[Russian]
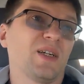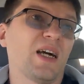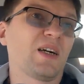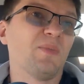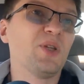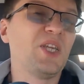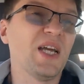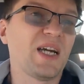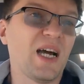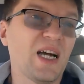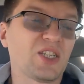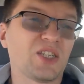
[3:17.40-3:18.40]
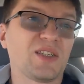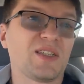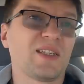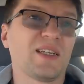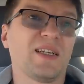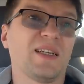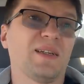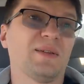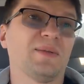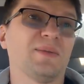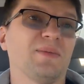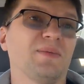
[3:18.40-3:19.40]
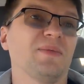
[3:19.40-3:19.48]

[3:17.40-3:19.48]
как мне кажется,